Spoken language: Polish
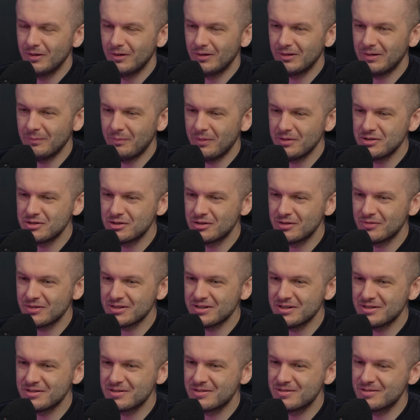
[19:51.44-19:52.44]
No to patrzcie Ci, to
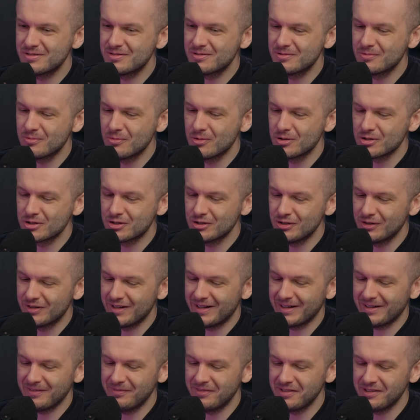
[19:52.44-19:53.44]
właśnie
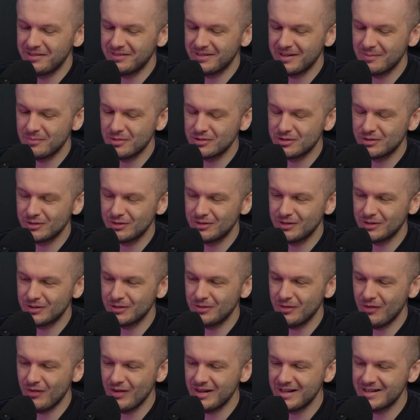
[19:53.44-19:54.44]
złożona kwestia, bo co do
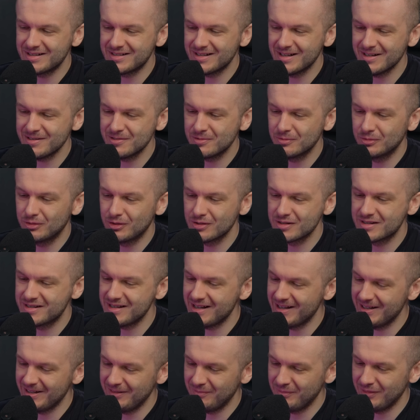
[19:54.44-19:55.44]
tego, ile czasu to
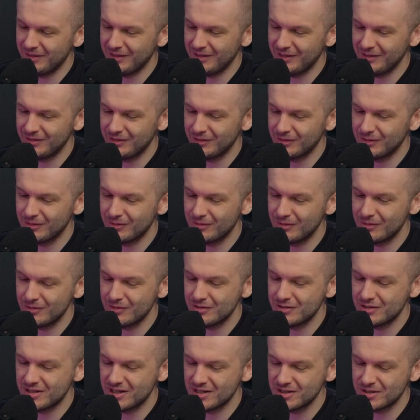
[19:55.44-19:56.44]
zajmie, to
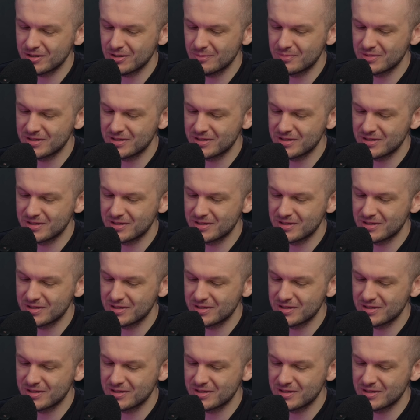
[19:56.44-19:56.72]
ciężko